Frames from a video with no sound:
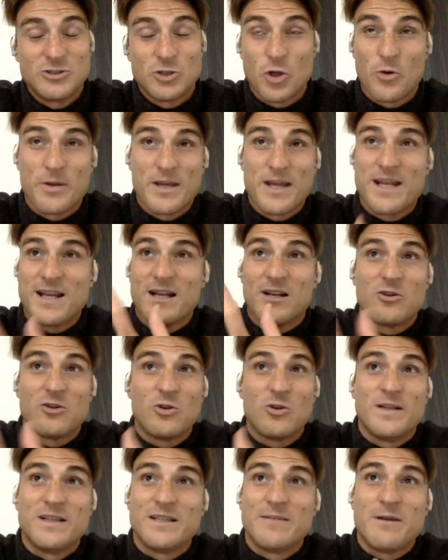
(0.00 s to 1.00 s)
todo bien. El
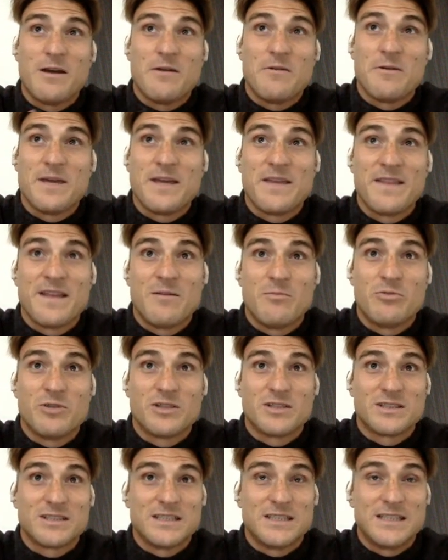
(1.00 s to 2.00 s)
club, el tema de vivienda,
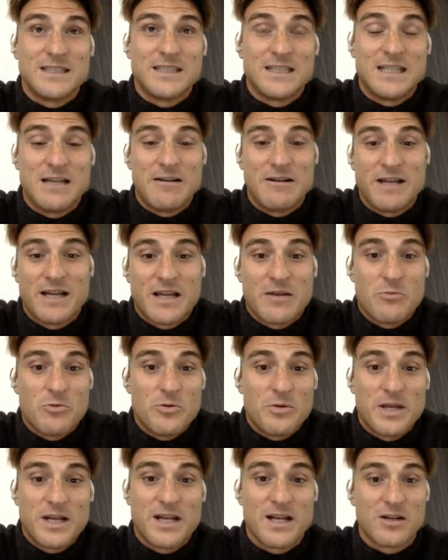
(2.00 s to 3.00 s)
pues eh, la verdad que
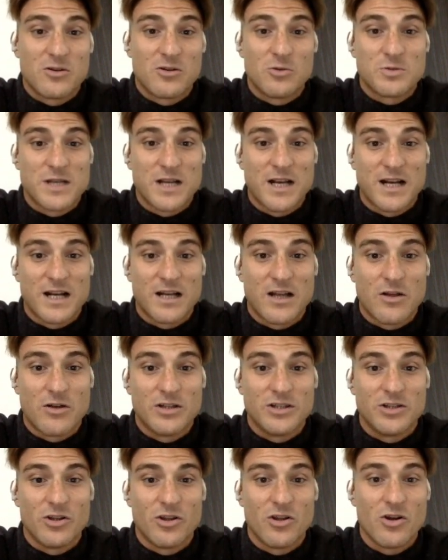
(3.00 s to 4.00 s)
muy bien, el club se ha encargado
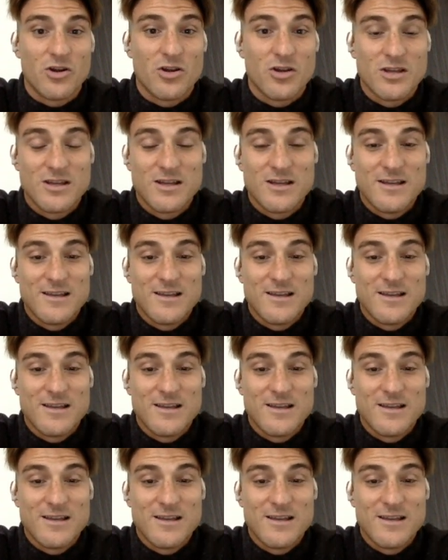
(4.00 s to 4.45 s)
de todo